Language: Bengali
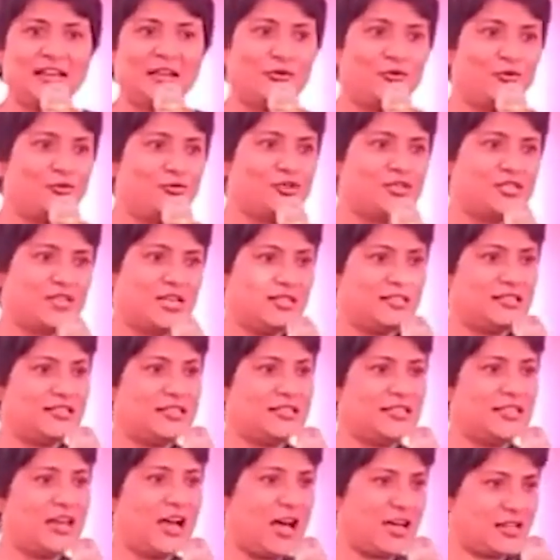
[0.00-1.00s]
এই
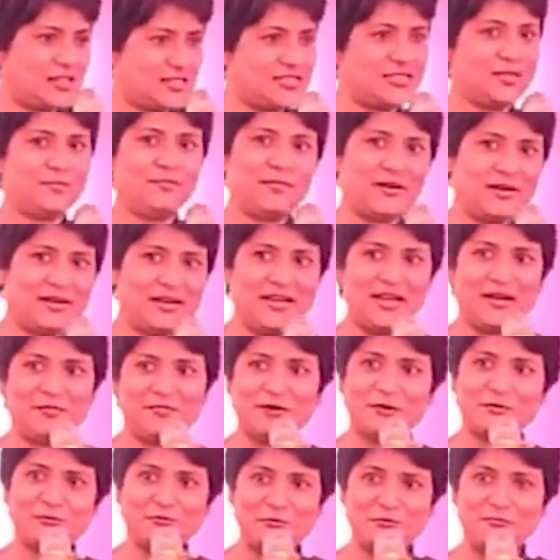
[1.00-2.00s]
অনুষ্ঠানটাতে আসতে পেরে
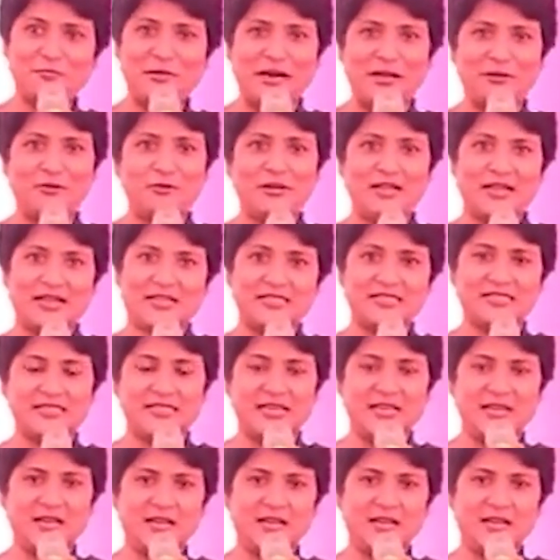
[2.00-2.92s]
আমার খুব ভালো লাগছে